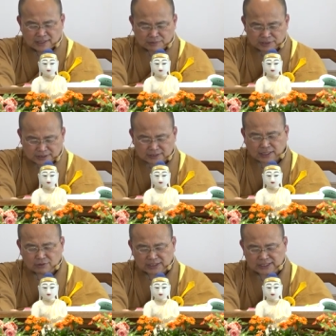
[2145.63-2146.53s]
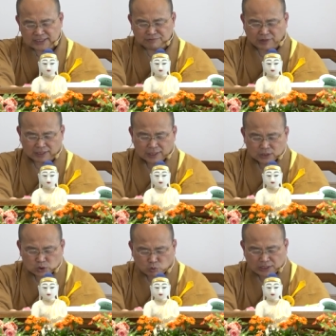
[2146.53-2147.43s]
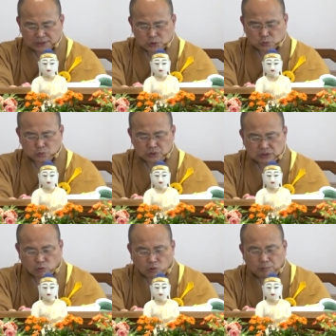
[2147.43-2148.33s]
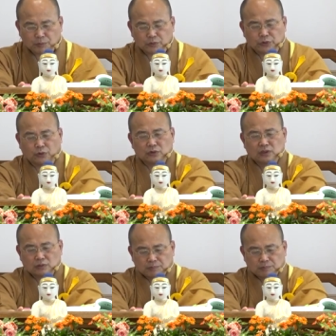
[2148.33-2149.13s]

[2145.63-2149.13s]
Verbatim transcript: 那么得到这个正法，断诸疑惑，不由